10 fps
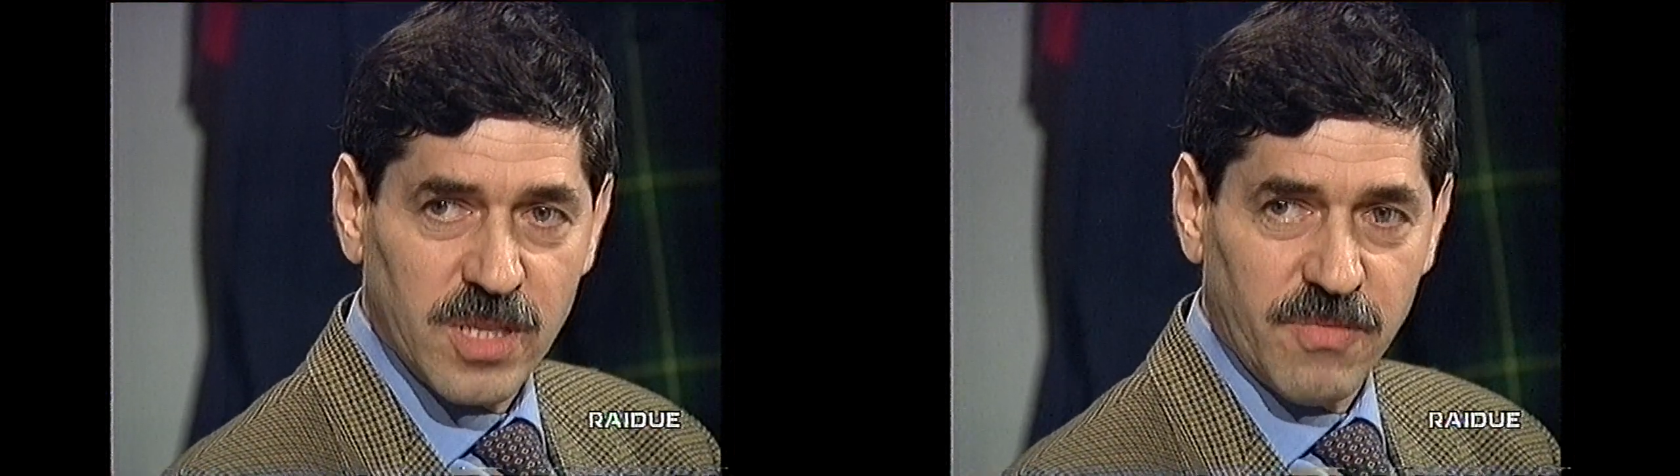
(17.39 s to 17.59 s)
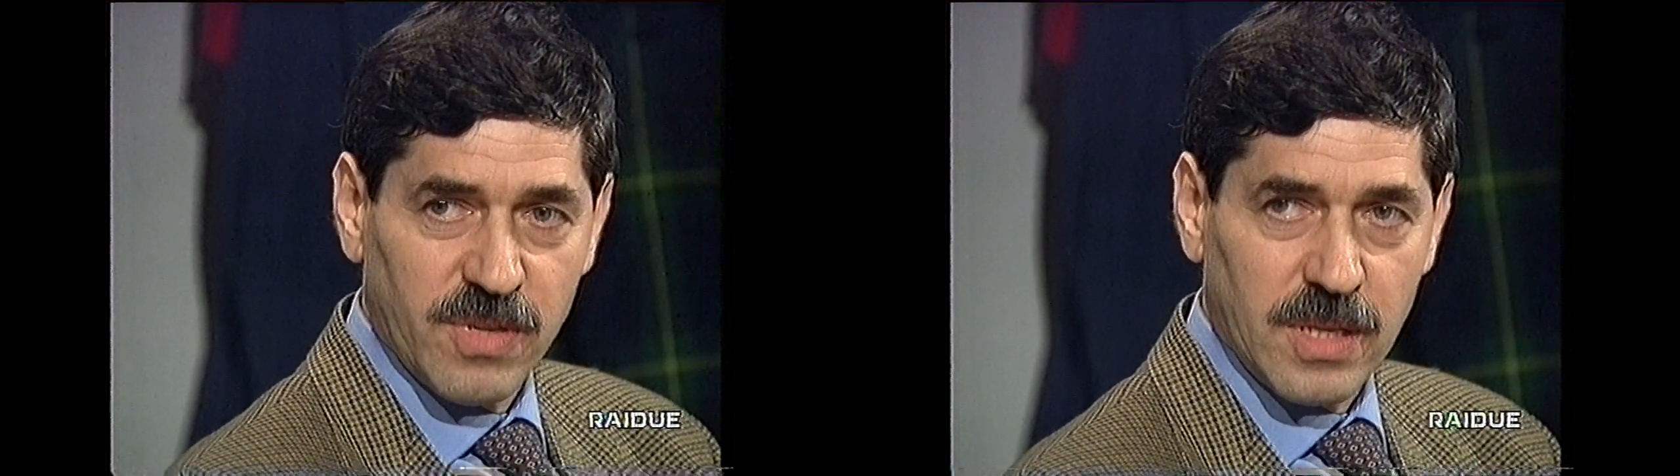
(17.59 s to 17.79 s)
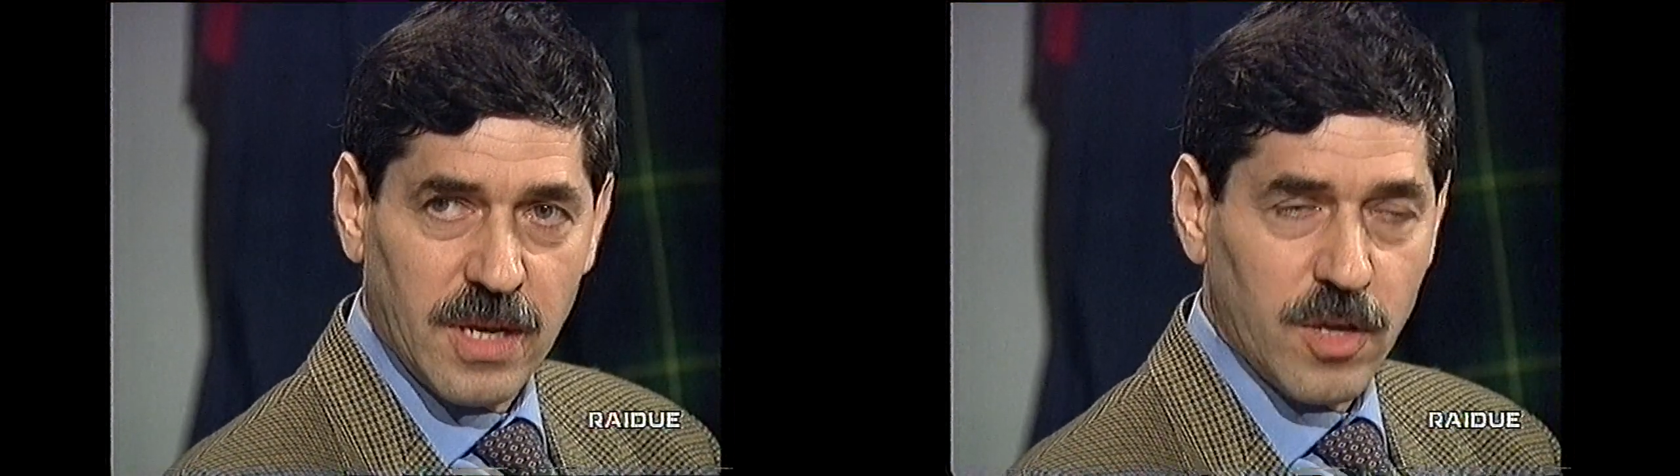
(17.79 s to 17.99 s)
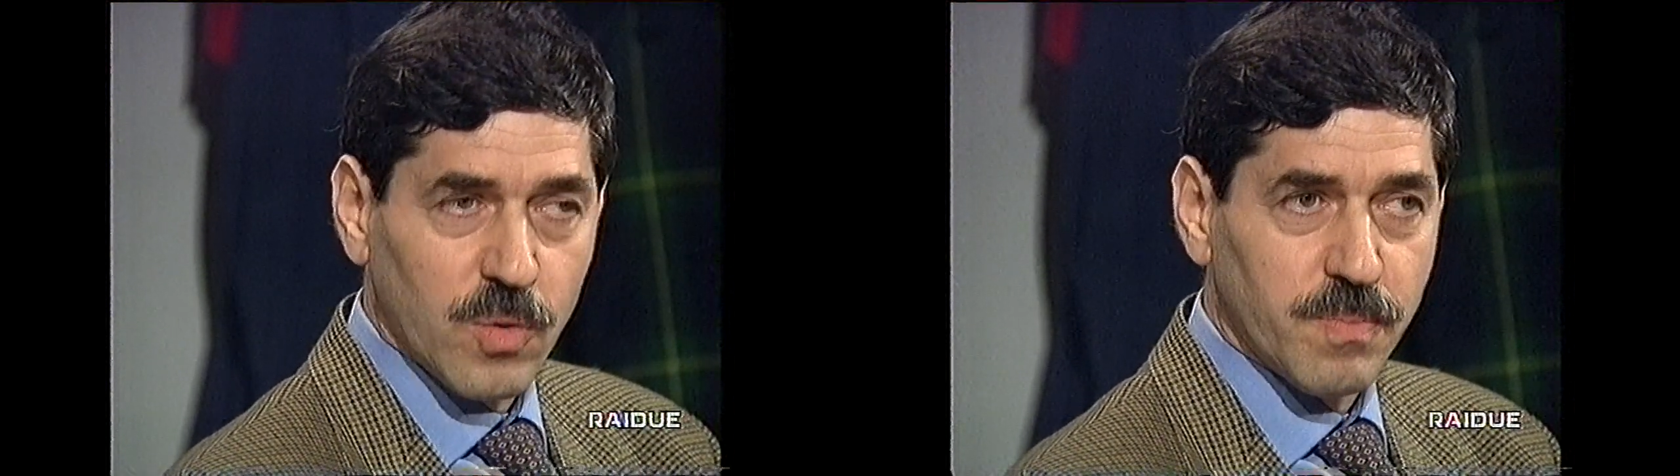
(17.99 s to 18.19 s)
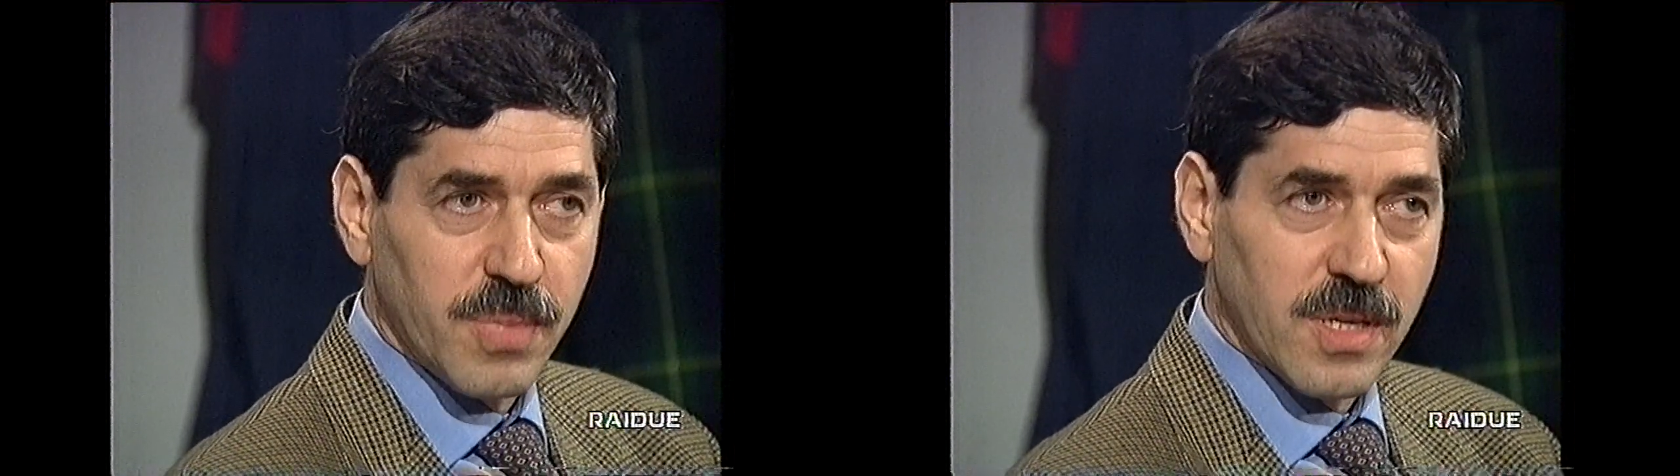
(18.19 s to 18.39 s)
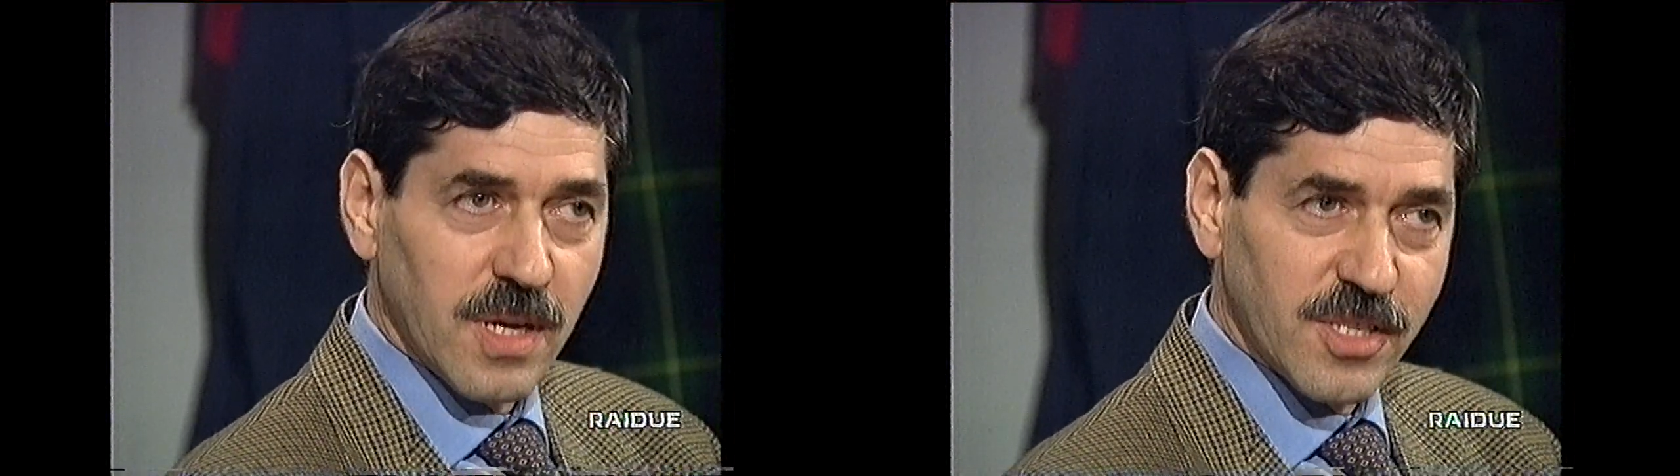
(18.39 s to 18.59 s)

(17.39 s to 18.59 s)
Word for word: mi definirei un pirla,